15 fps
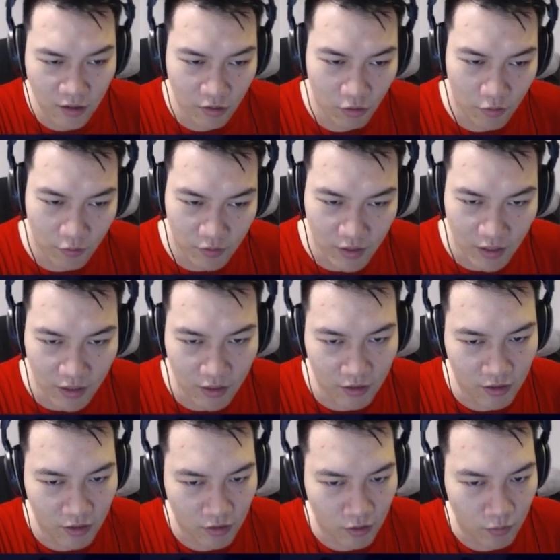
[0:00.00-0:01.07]
恢复3点
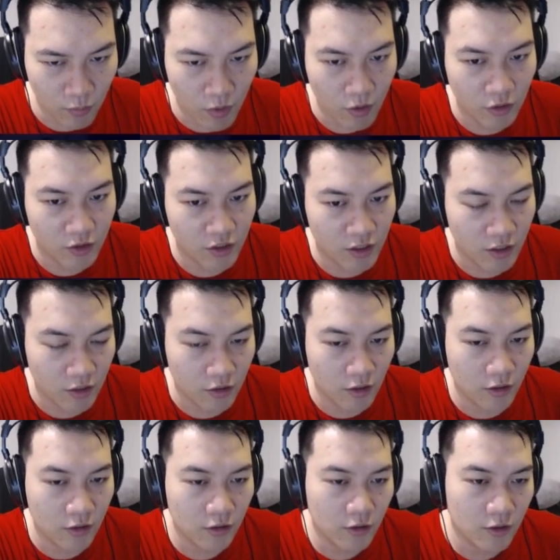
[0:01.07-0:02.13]
其实没有很吸引人。